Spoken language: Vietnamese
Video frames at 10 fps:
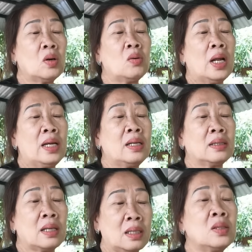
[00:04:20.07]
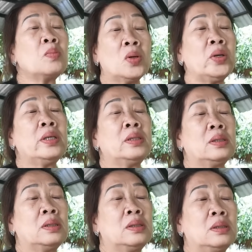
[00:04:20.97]
cô lại tự, rút lui
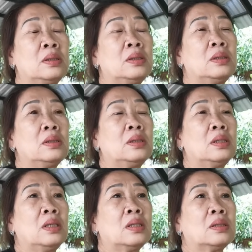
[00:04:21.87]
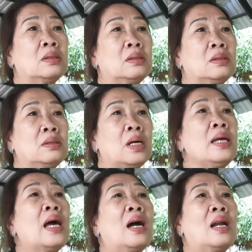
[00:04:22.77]
à,
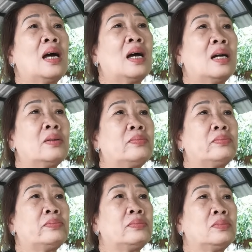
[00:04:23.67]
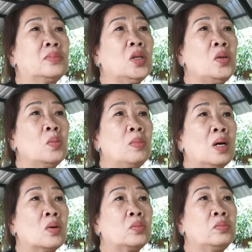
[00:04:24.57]
tới giờ là nói chung
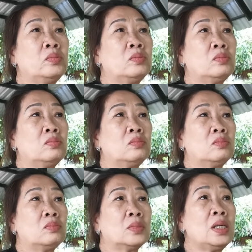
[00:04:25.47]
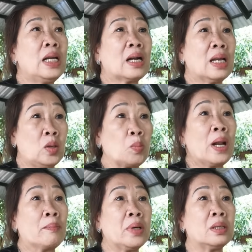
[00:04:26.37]
là cũng tính ra cả chục
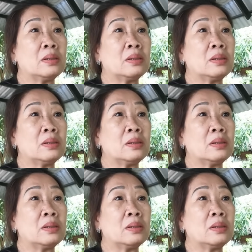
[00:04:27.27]
năm